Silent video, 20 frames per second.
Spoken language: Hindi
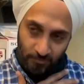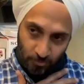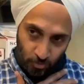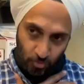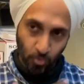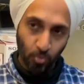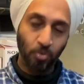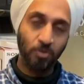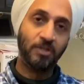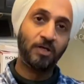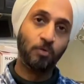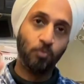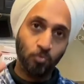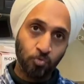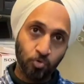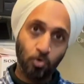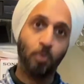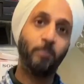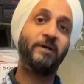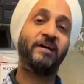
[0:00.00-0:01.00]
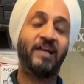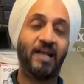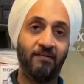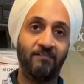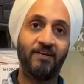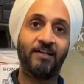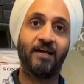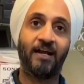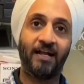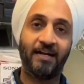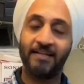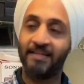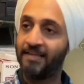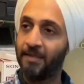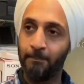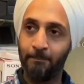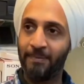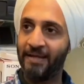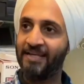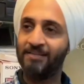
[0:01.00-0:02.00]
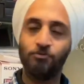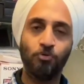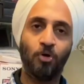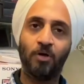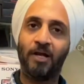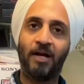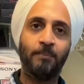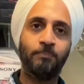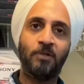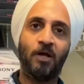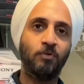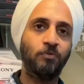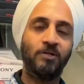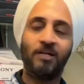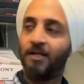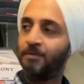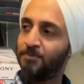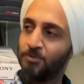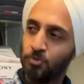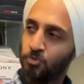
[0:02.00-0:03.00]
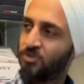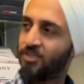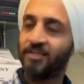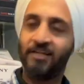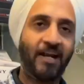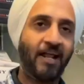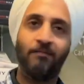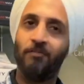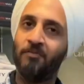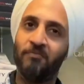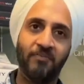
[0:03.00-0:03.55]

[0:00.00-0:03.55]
दूर तक उसको भी ट्रैवल कराना देखिए बेस तो अगर आप थाउजेंड आर में तो उसकी ट्रैवल